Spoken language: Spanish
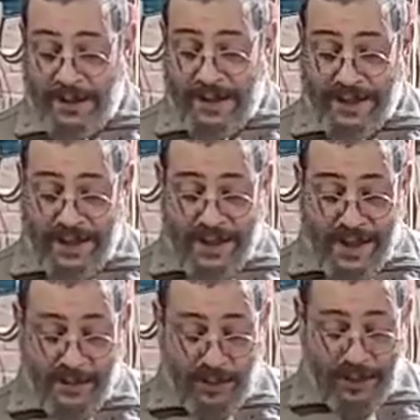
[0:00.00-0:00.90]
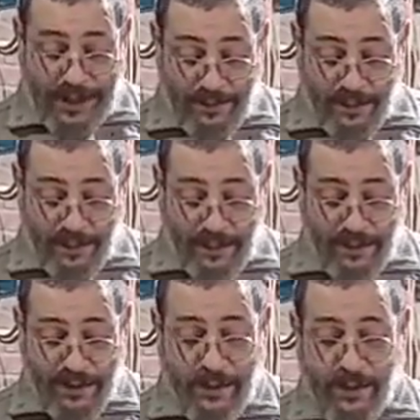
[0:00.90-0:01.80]
Les quería mostrar, porque
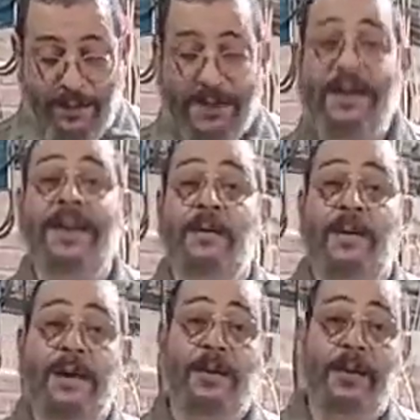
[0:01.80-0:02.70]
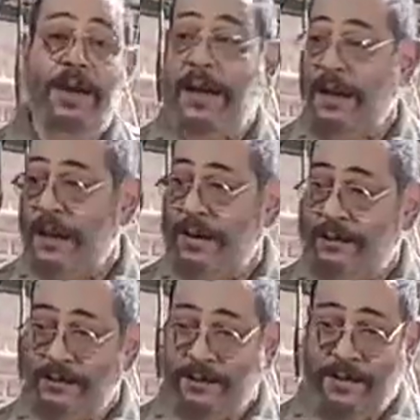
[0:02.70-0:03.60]
no tengo demasiado para mostrar
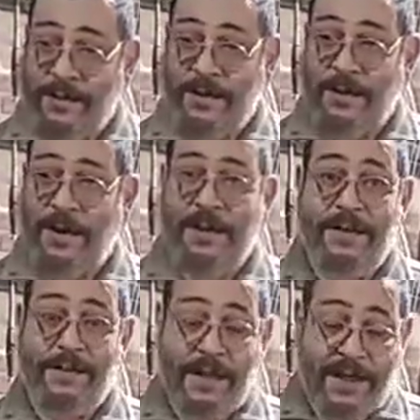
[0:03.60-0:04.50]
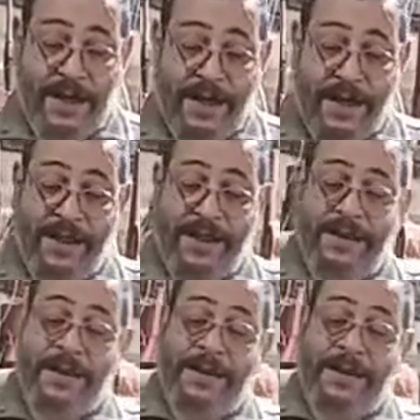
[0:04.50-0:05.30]
acá, ya me quedé sin madera ni nada.